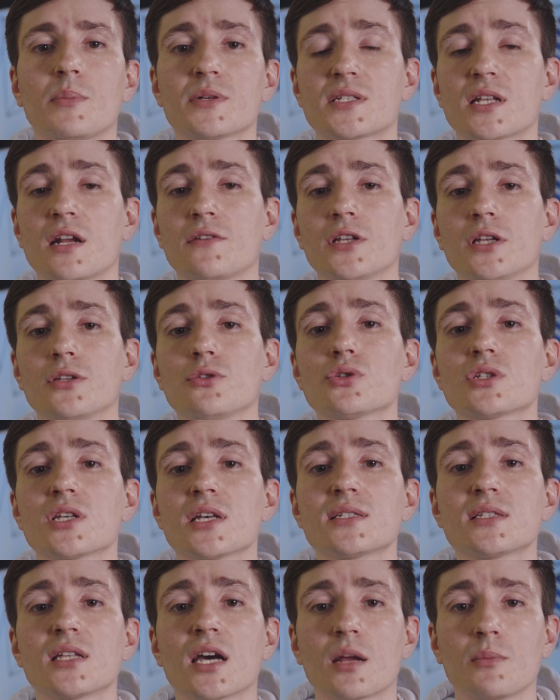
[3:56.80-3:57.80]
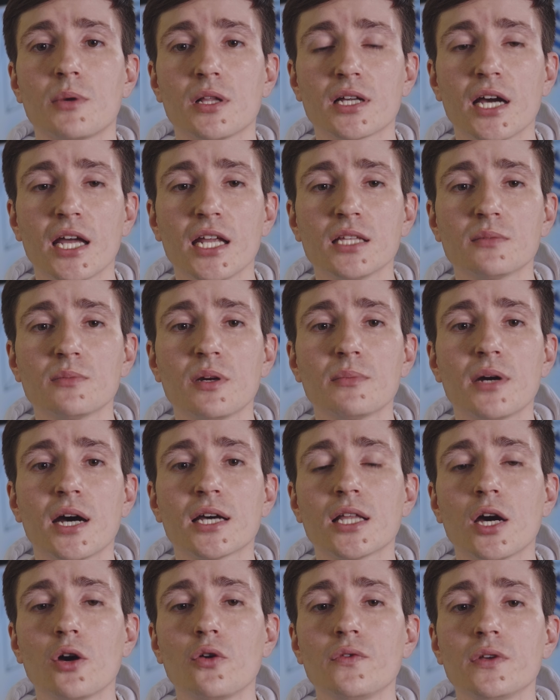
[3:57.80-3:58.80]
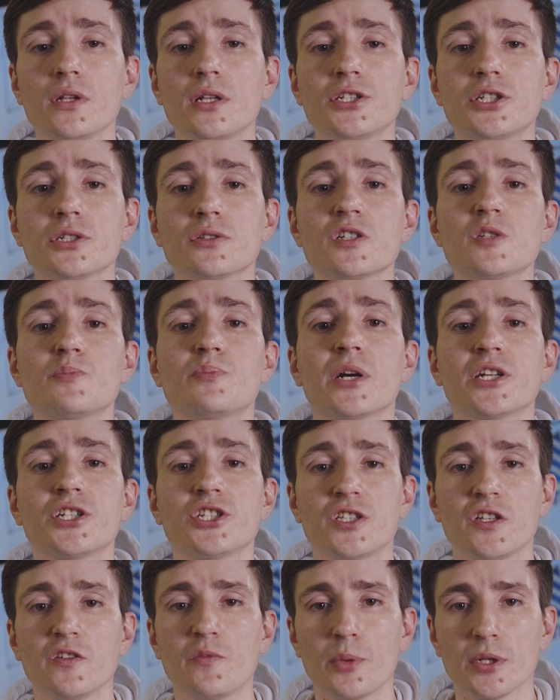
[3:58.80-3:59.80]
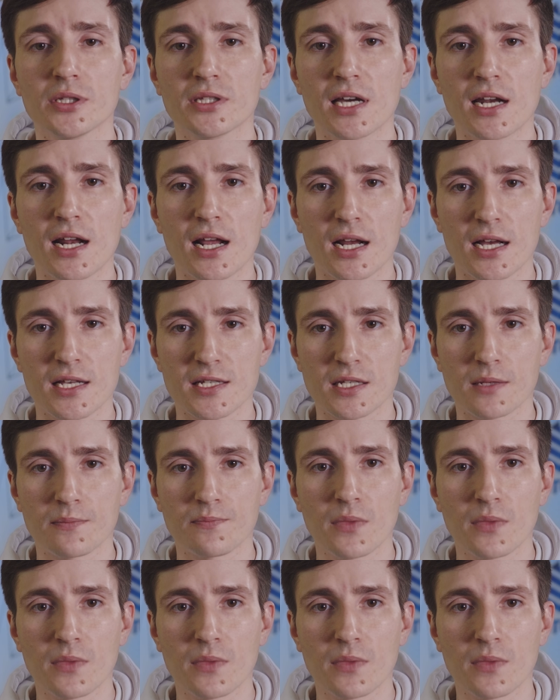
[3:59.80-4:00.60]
По сравнению со старым алгоритмом она увеличилась почти в полтора раза.